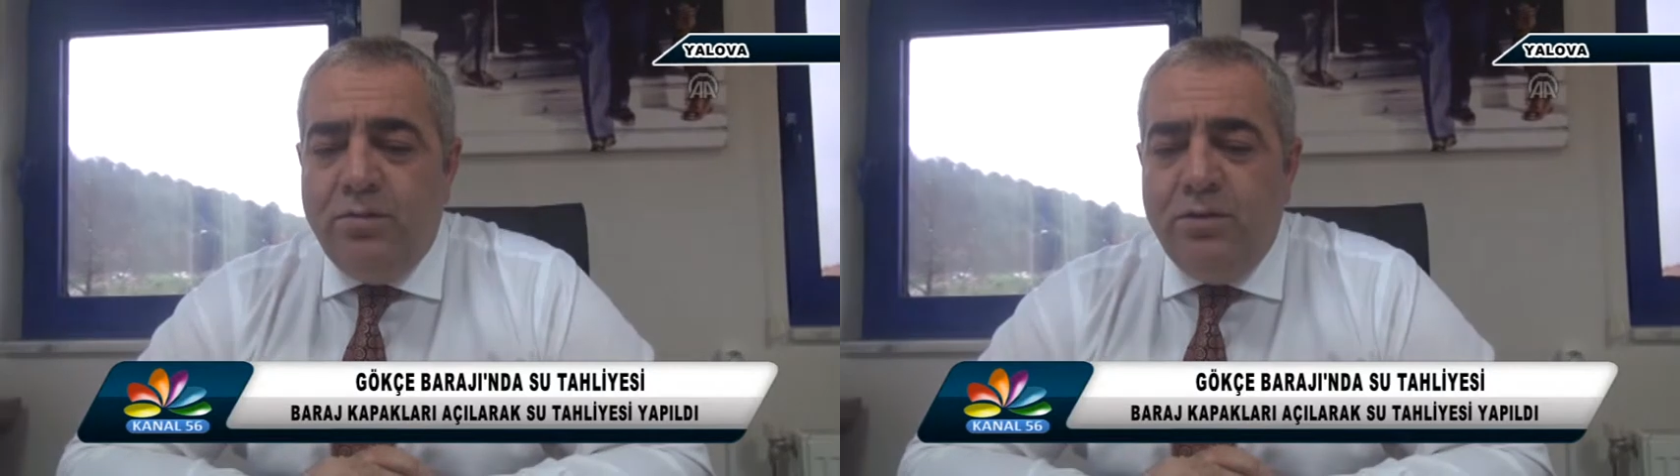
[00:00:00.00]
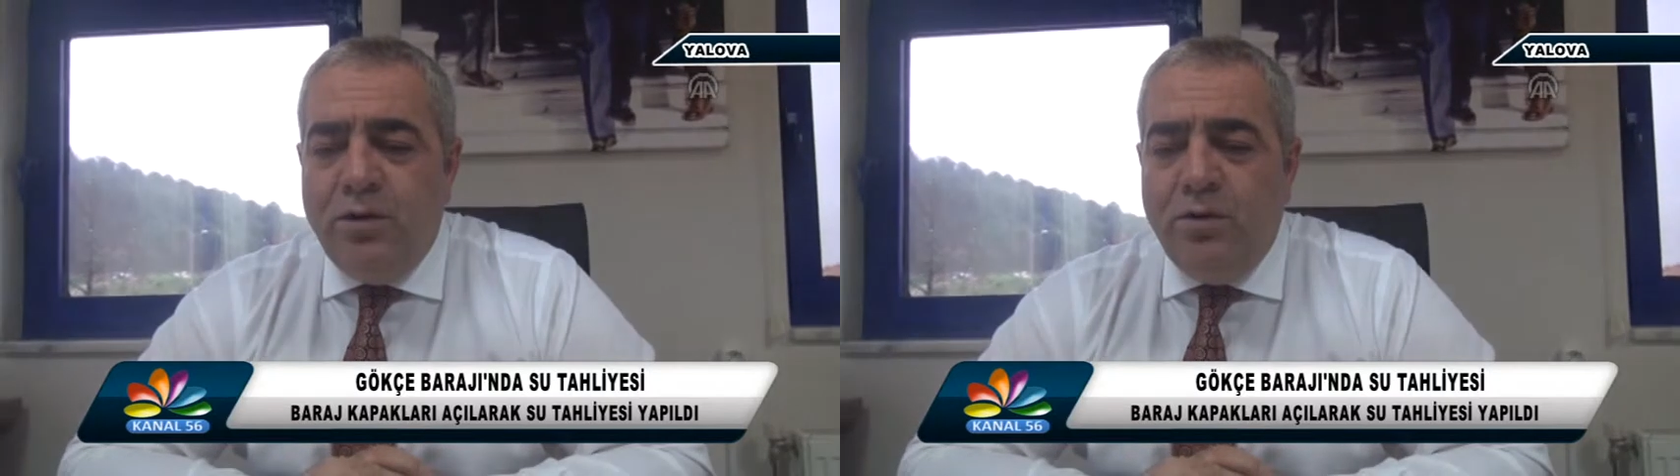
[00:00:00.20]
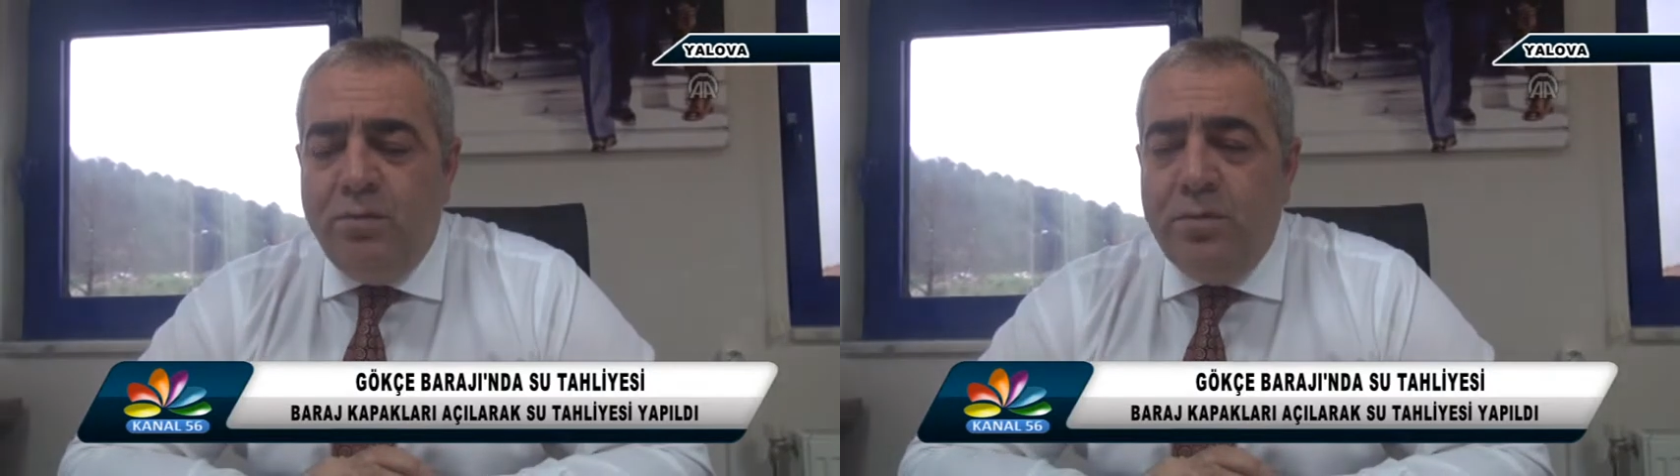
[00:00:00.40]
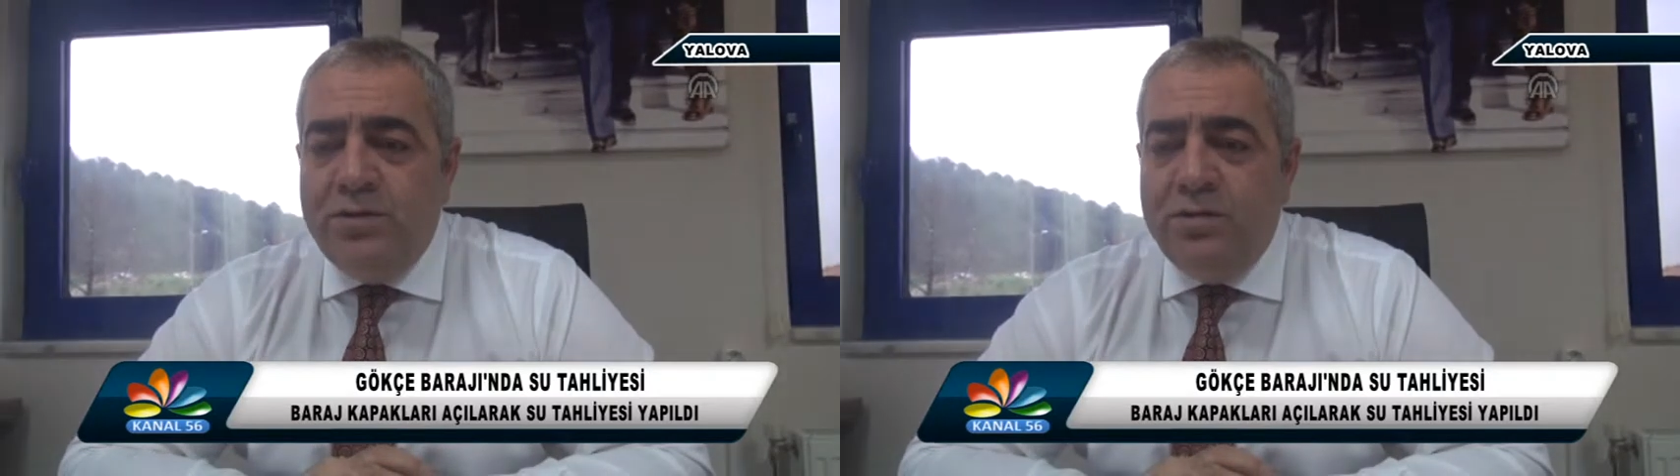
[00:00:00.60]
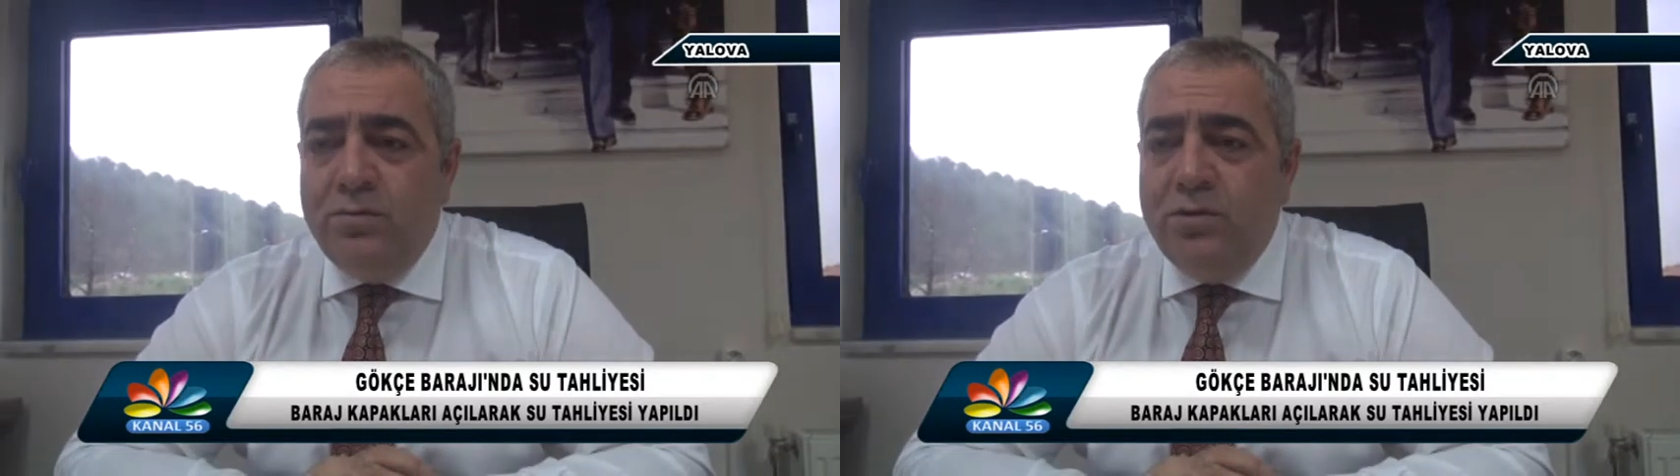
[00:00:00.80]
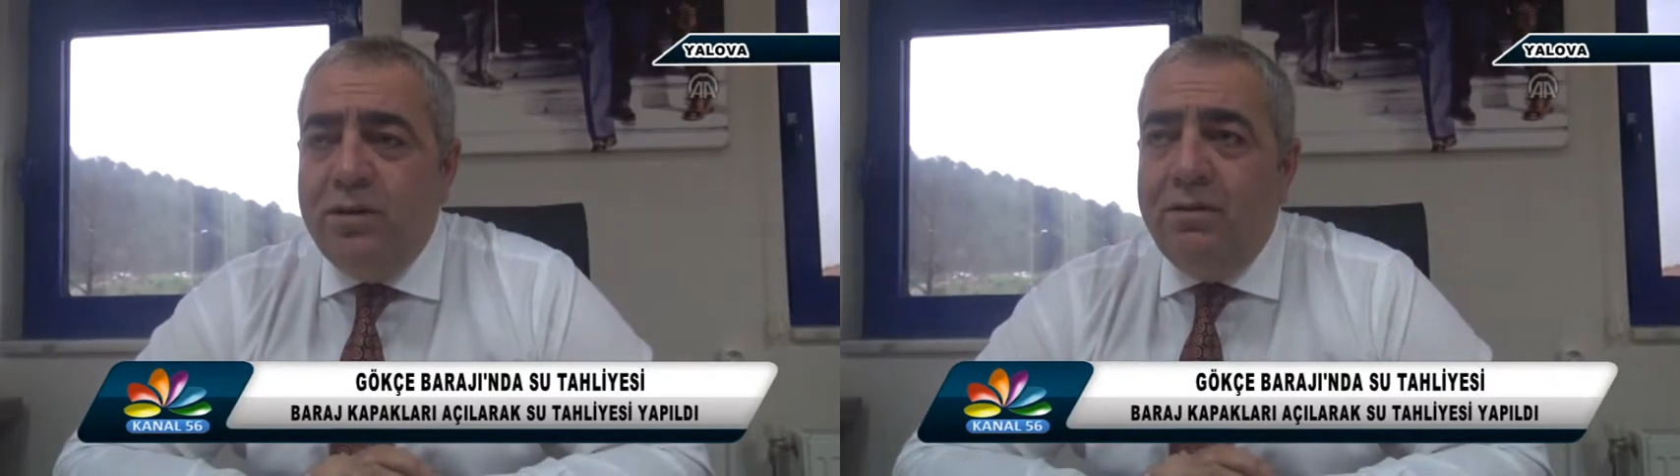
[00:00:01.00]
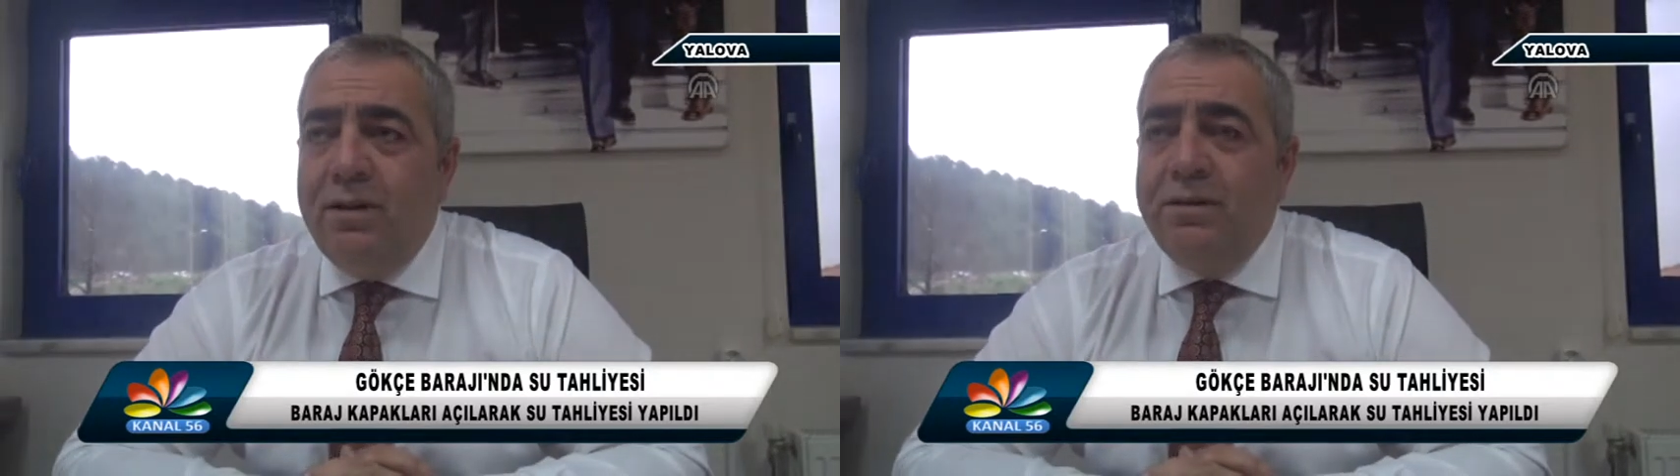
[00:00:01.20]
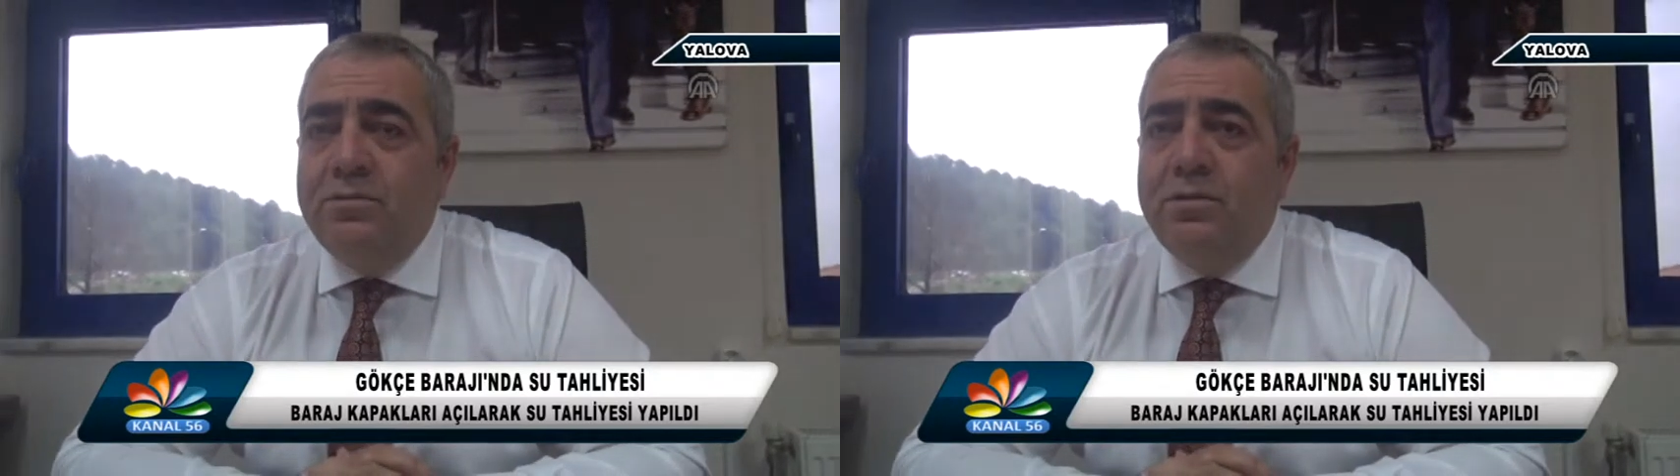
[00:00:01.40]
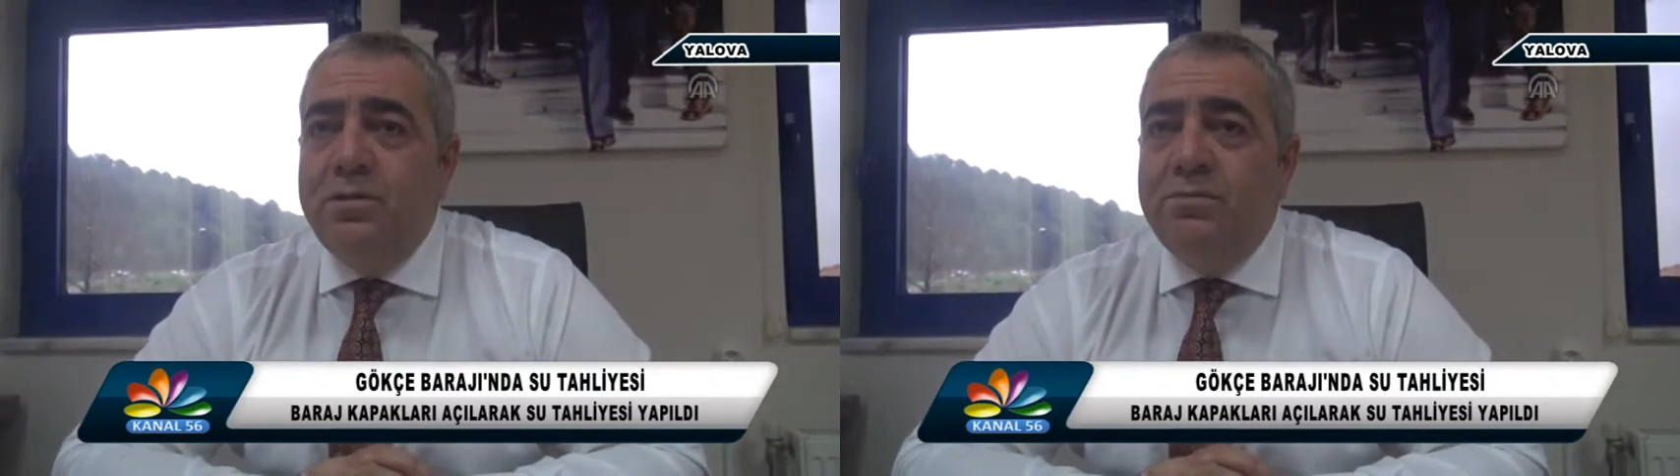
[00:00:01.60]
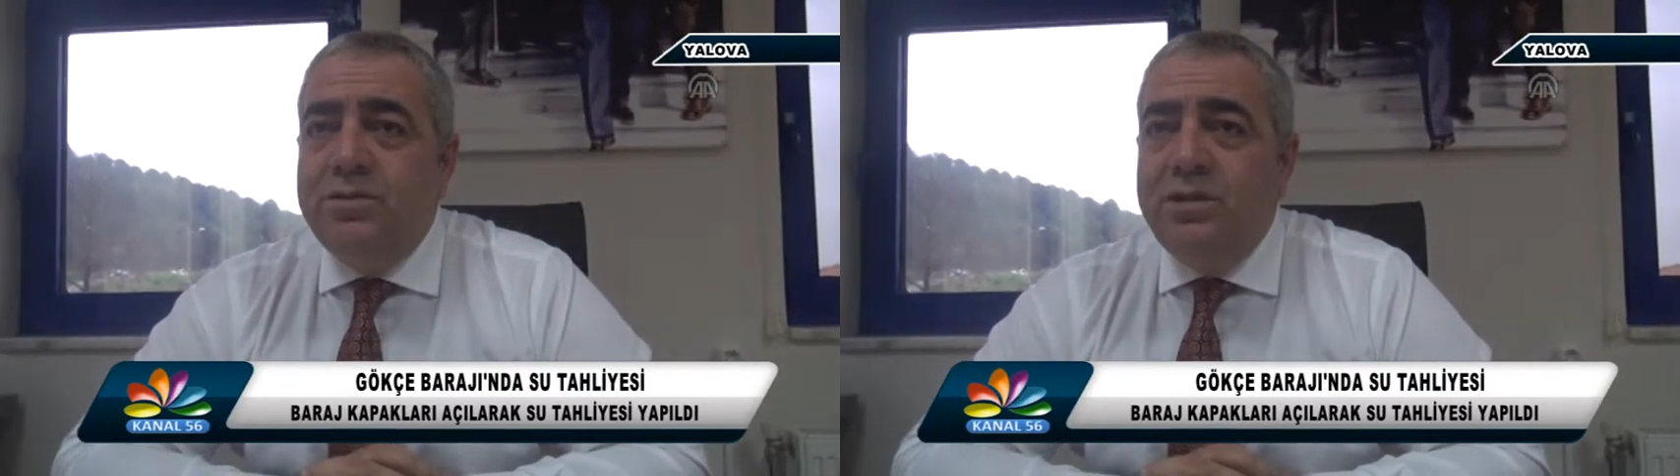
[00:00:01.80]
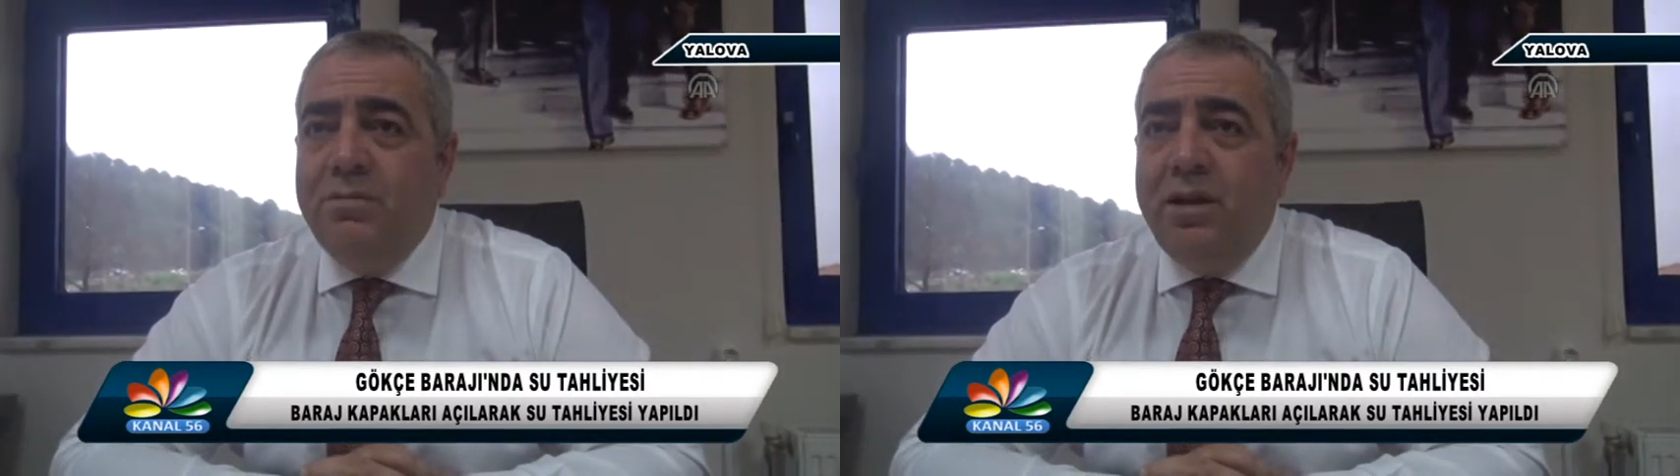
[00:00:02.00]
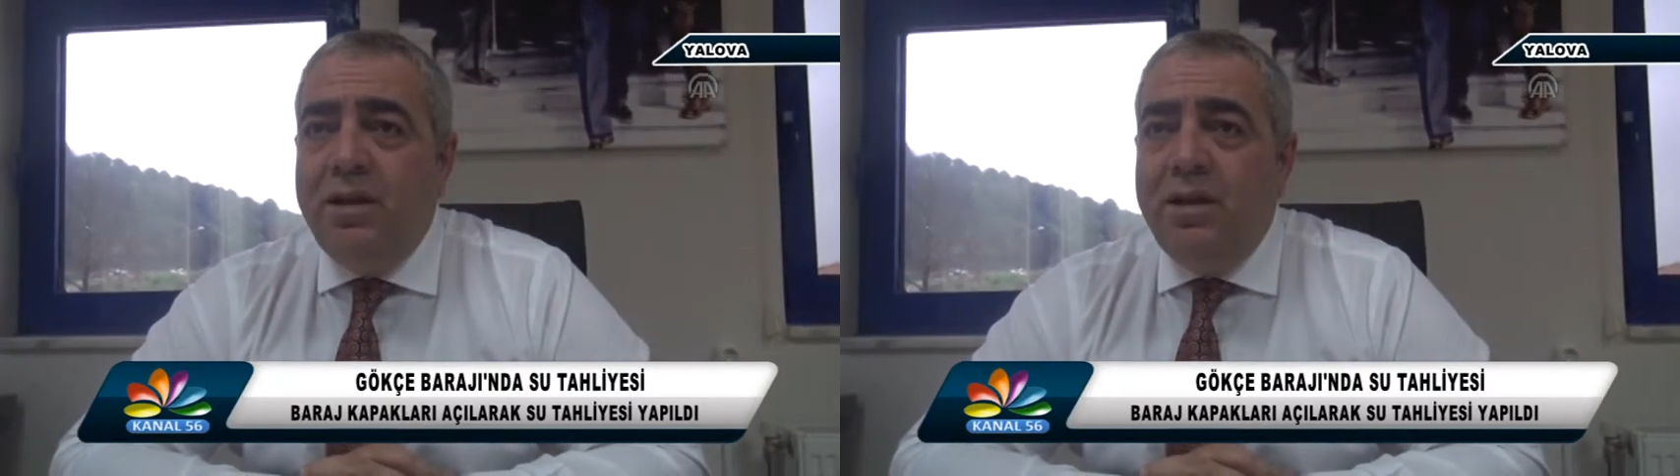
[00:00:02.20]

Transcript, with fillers: bundan 15-20 gün evvel de söylemiştik.